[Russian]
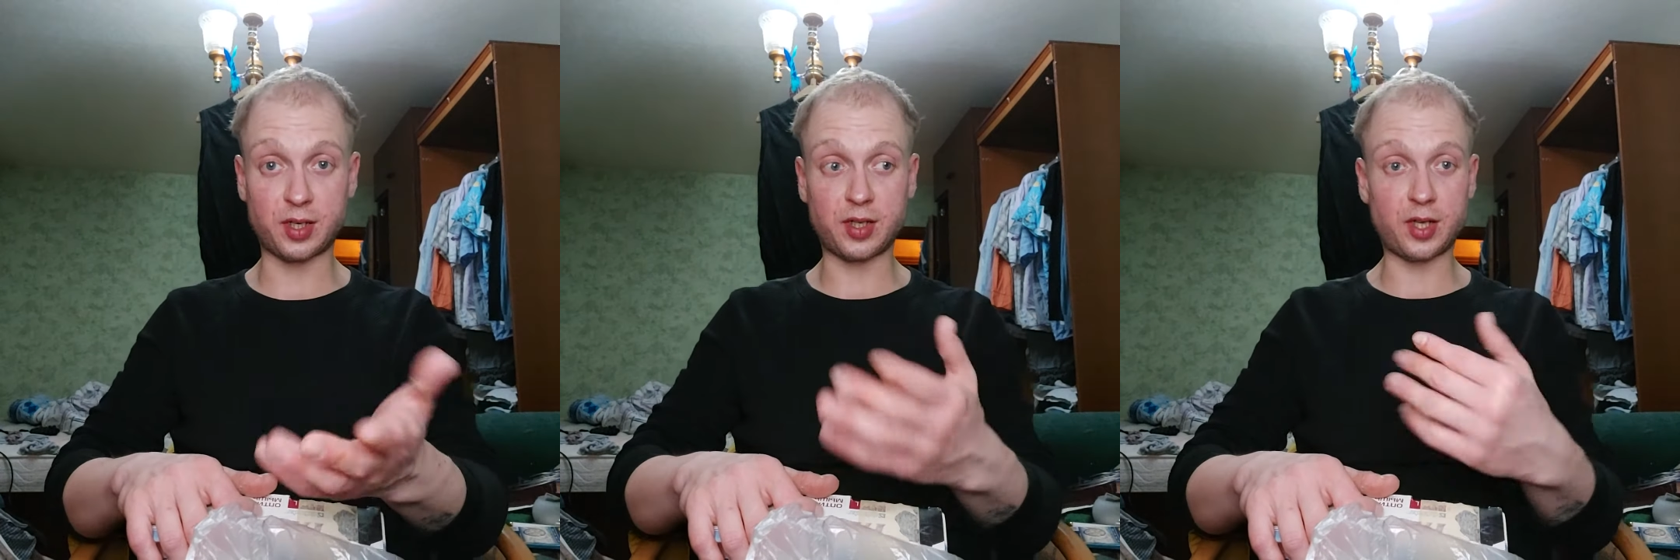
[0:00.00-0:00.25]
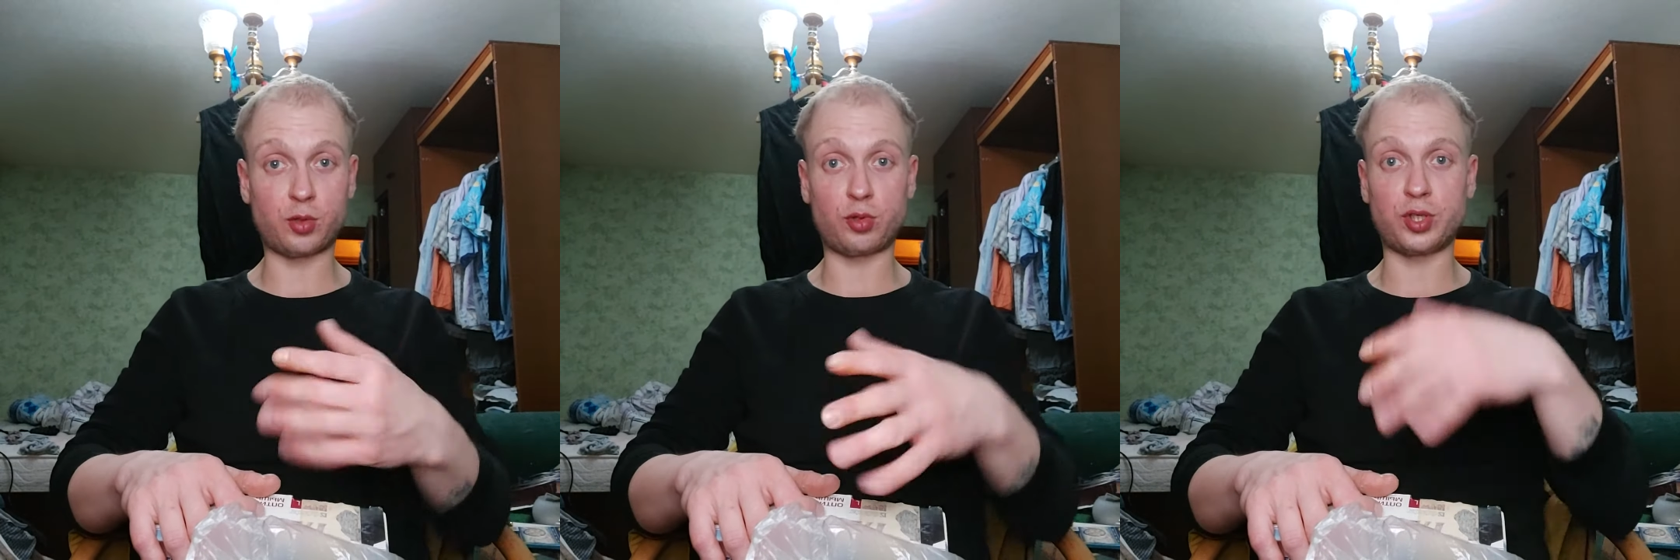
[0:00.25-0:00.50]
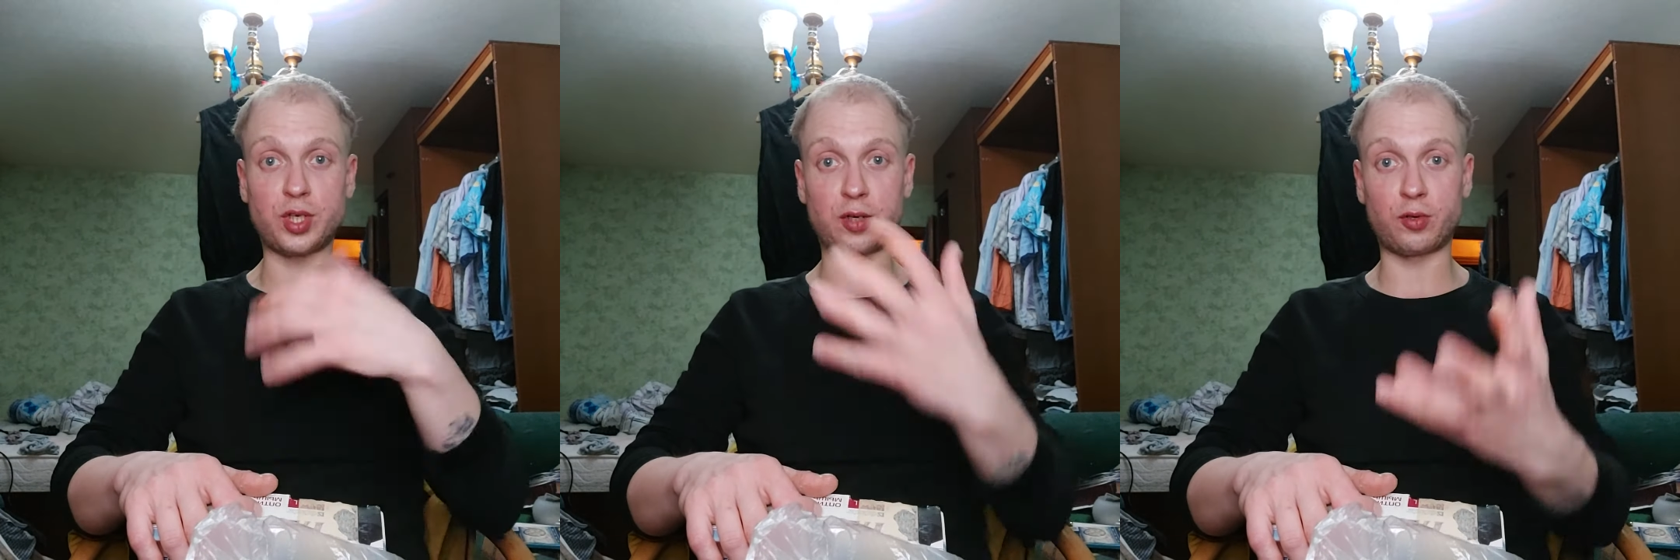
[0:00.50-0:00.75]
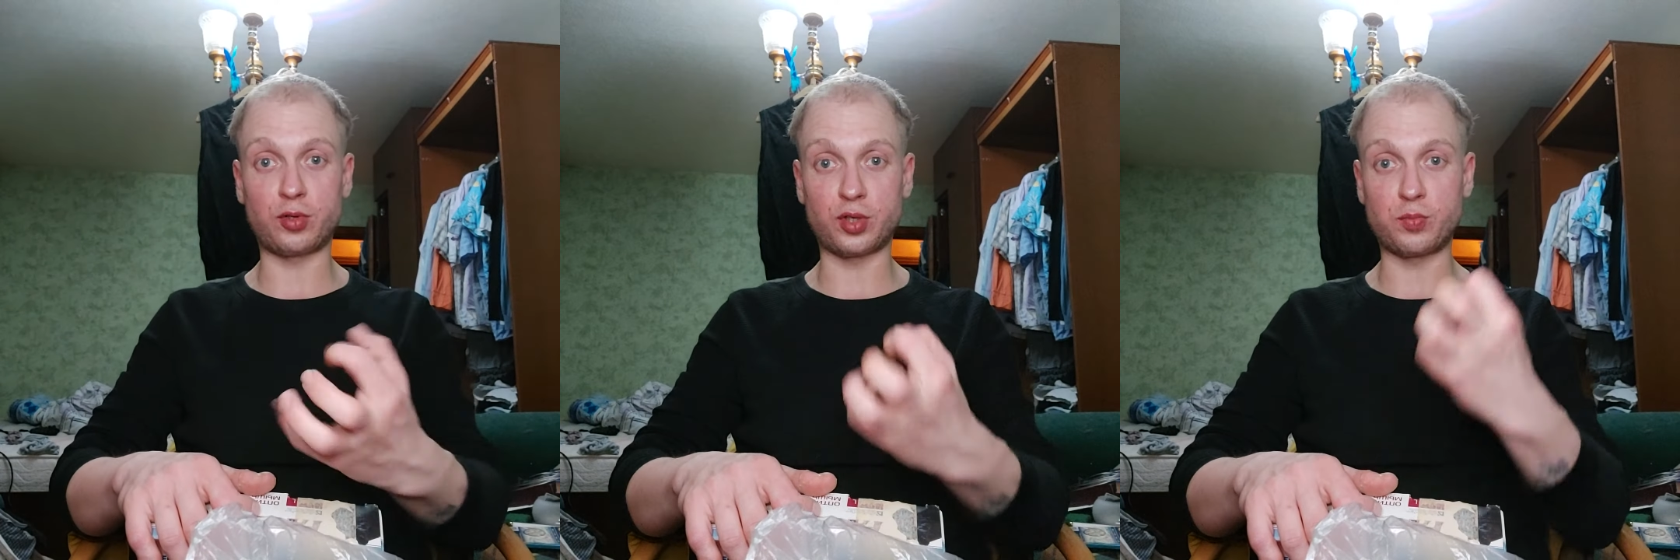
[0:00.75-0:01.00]
да, то есть как
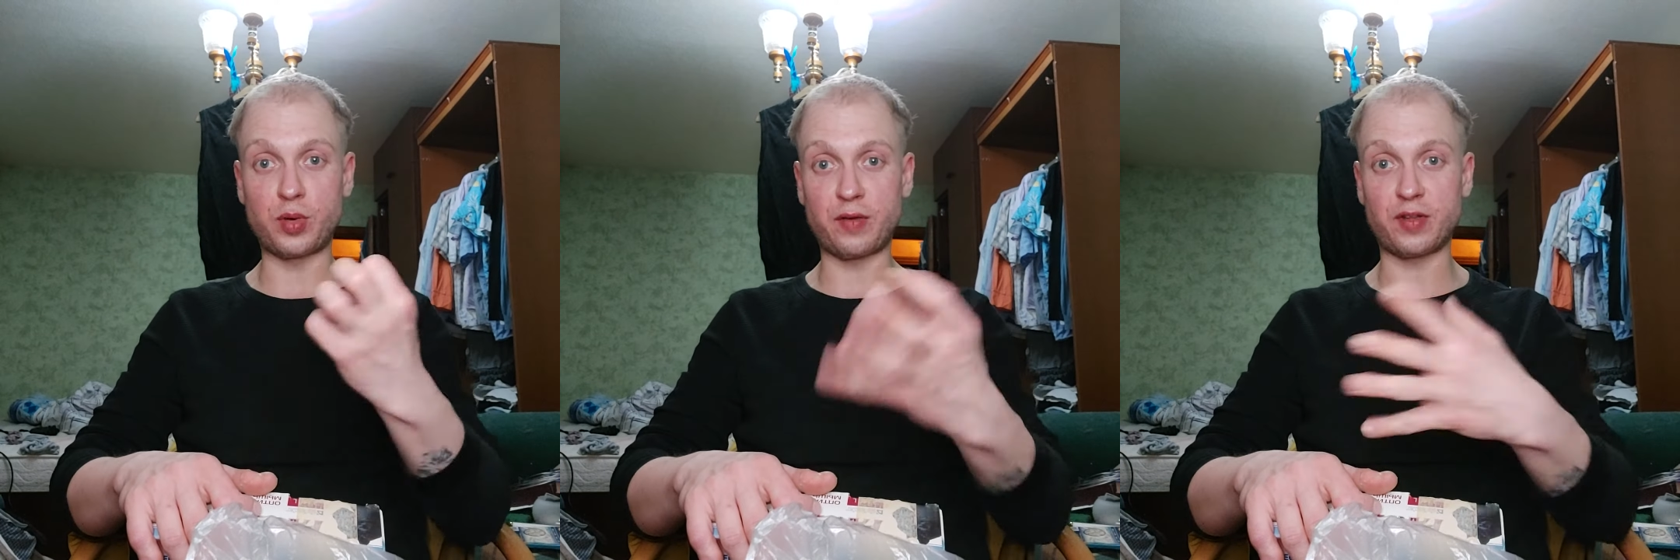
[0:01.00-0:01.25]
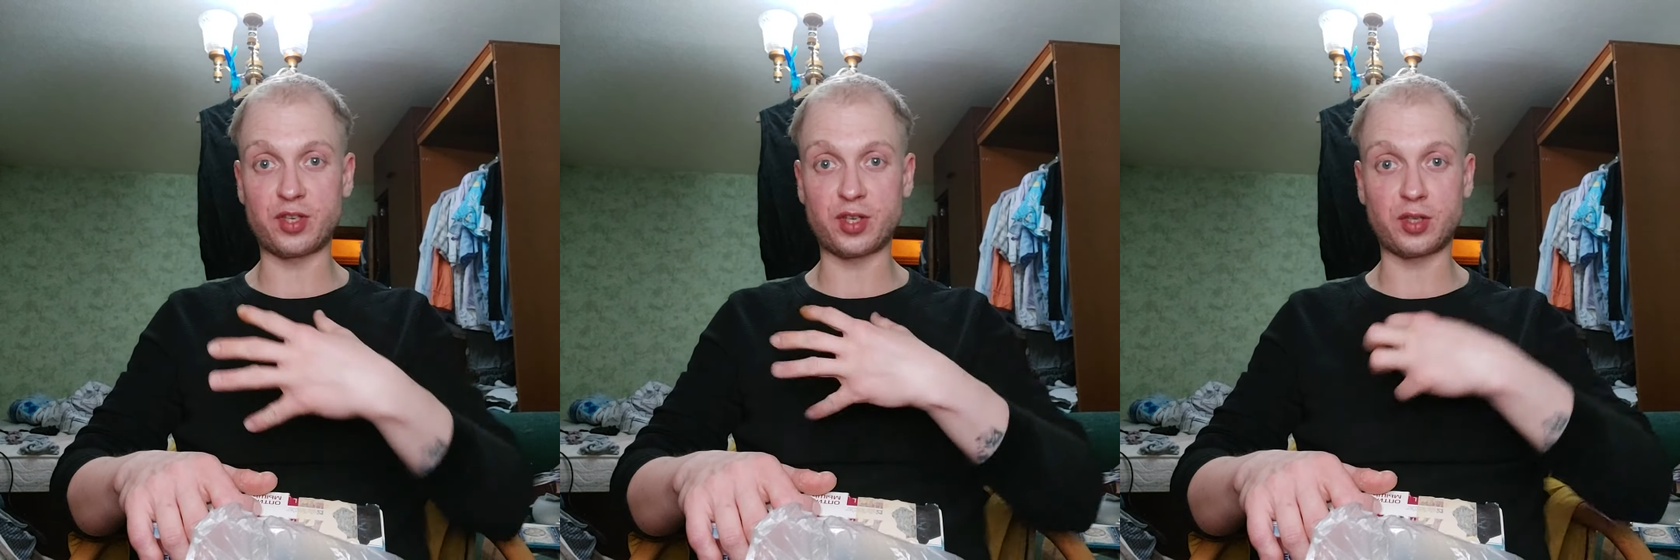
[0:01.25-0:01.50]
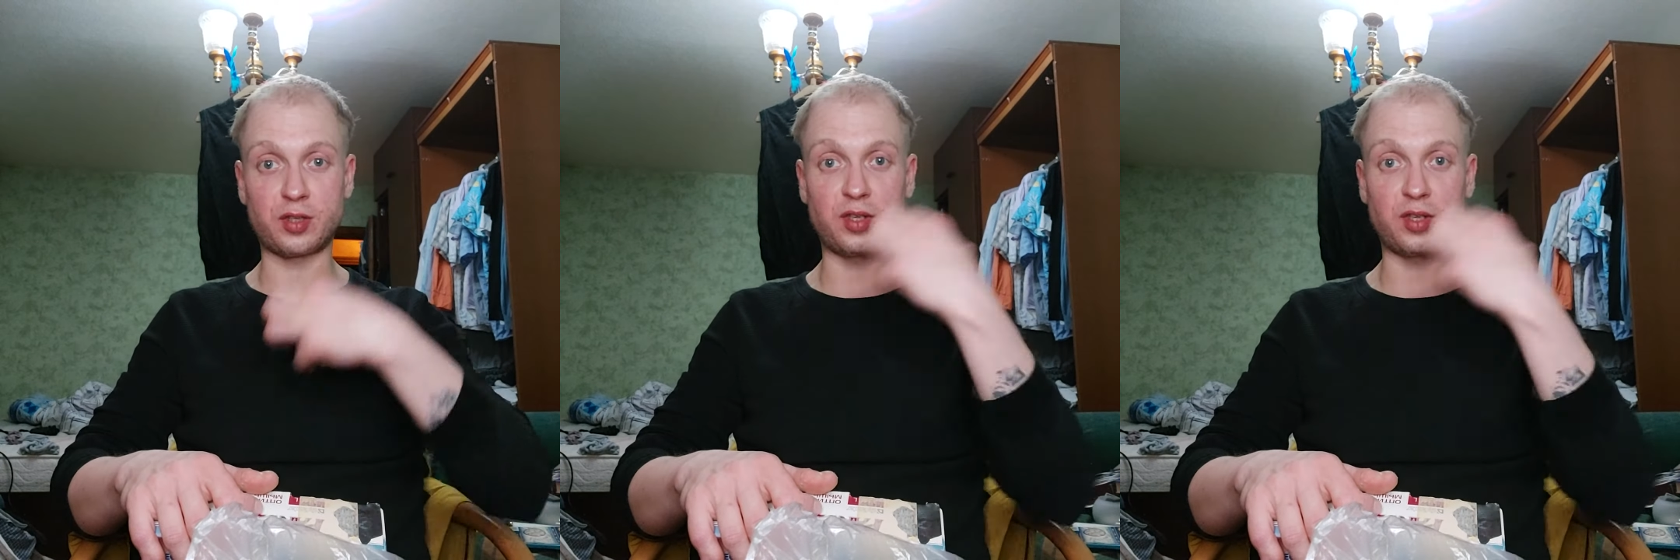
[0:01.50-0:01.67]
вот избавиться от